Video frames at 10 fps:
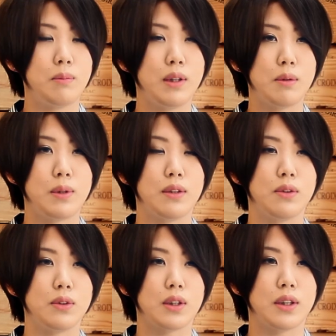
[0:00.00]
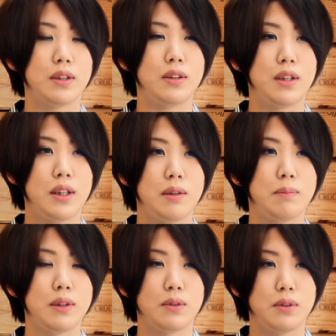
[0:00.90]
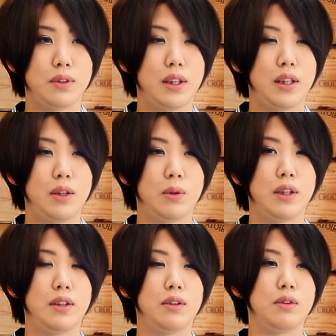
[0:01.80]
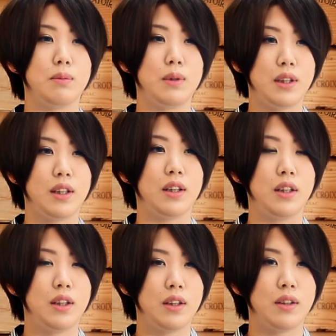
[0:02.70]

ペンタブレットを使ってパソコンで絵を描いてるのを見て